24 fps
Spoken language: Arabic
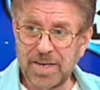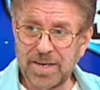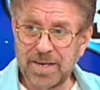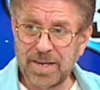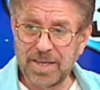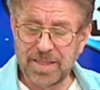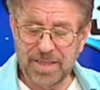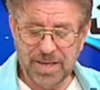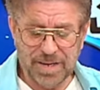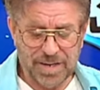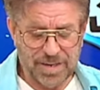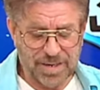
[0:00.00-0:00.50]
الى
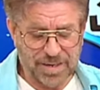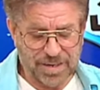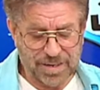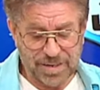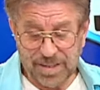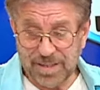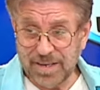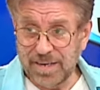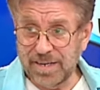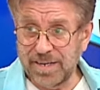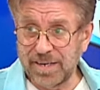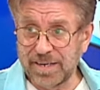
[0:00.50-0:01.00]
ذلك
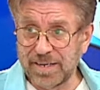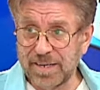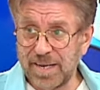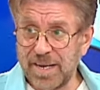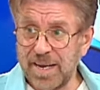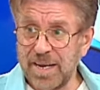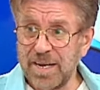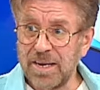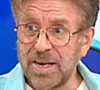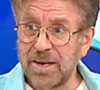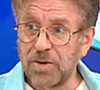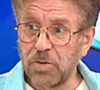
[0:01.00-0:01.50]
لذلك
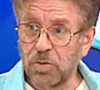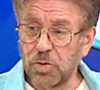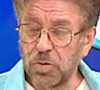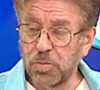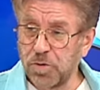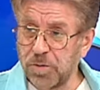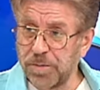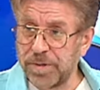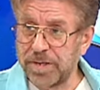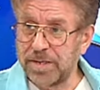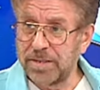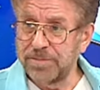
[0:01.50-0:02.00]

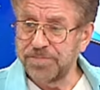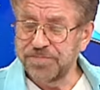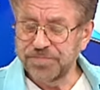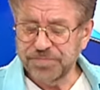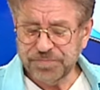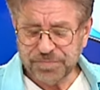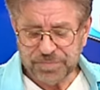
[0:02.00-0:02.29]
عموما